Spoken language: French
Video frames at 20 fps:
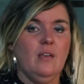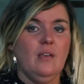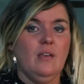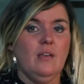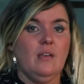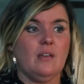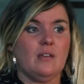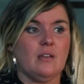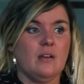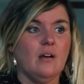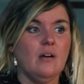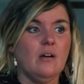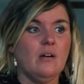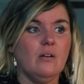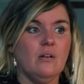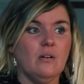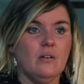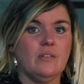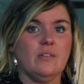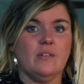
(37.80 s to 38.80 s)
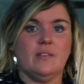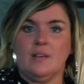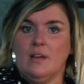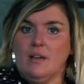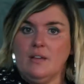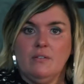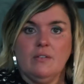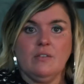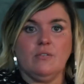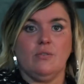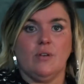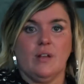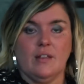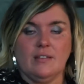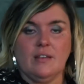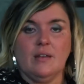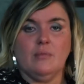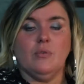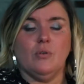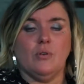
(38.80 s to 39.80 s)
Et quand euh, c'est arrivé sur la
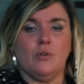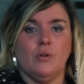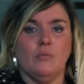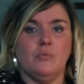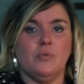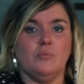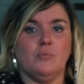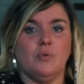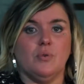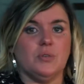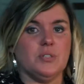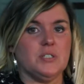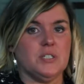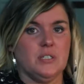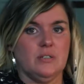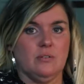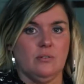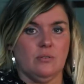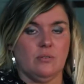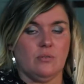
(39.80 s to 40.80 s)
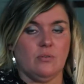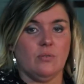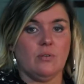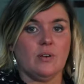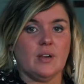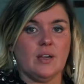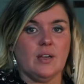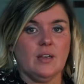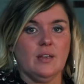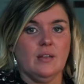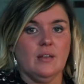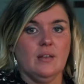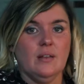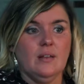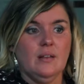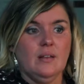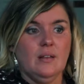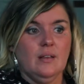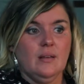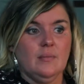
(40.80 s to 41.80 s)
table comme un projet euh, concret,
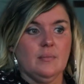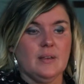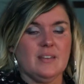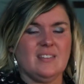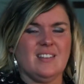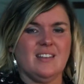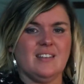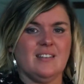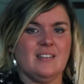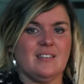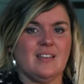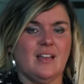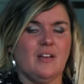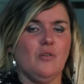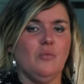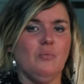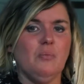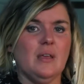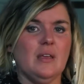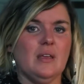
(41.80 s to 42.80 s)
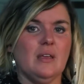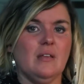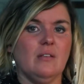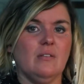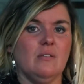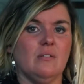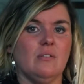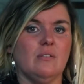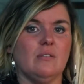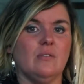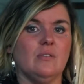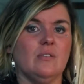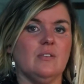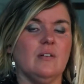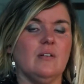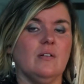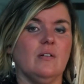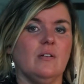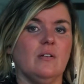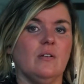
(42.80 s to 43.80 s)
ben, ça a été très compliqué de se
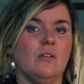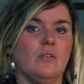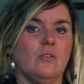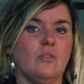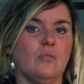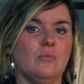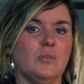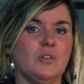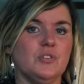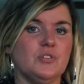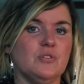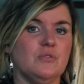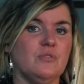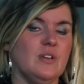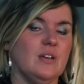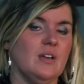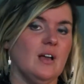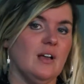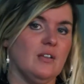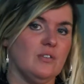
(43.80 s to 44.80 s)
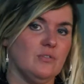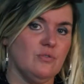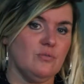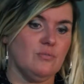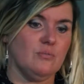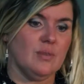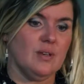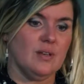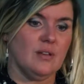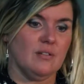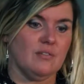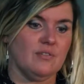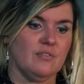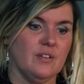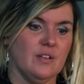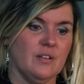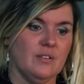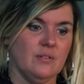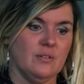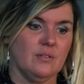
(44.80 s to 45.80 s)
dire euh, comment je vais assumer en
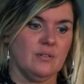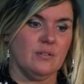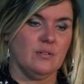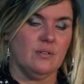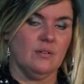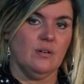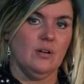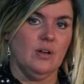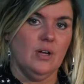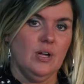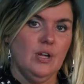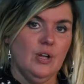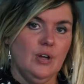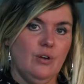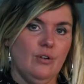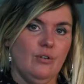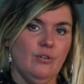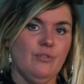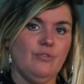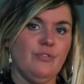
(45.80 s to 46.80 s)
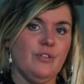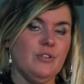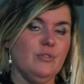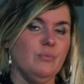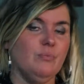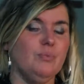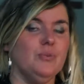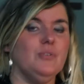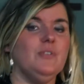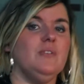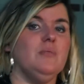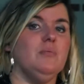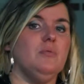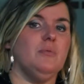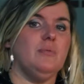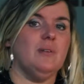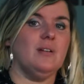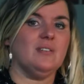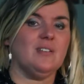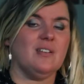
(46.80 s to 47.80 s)
fait le fait de
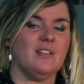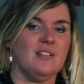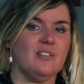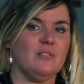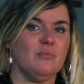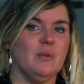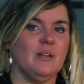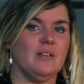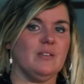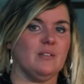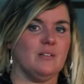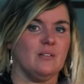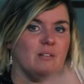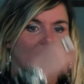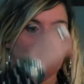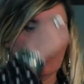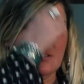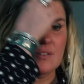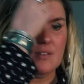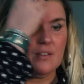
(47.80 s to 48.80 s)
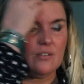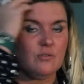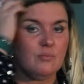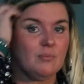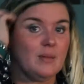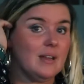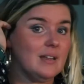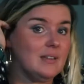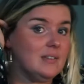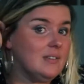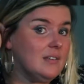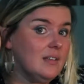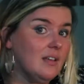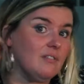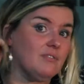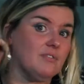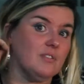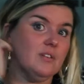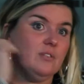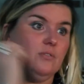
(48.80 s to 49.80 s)
possiblement transmettre cette maladie qui
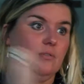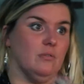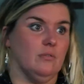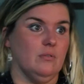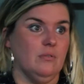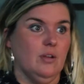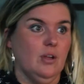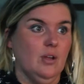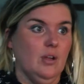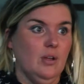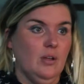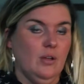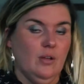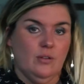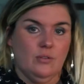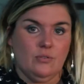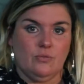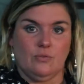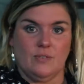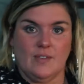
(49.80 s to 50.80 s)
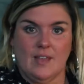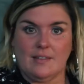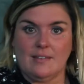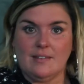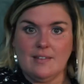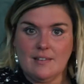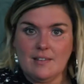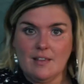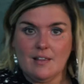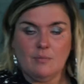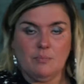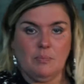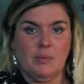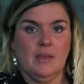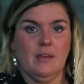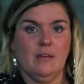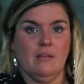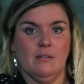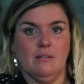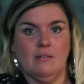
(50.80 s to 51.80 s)
a fait de, sous certains aspects
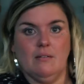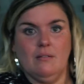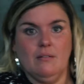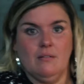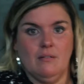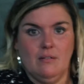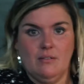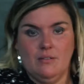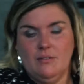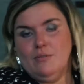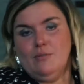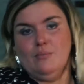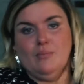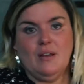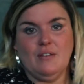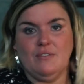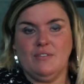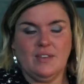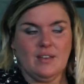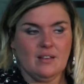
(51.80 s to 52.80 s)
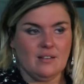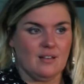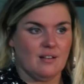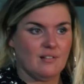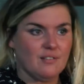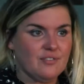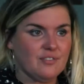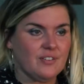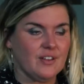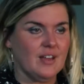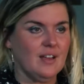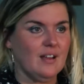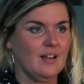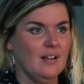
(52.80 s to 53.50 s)
de ma vie un enfer.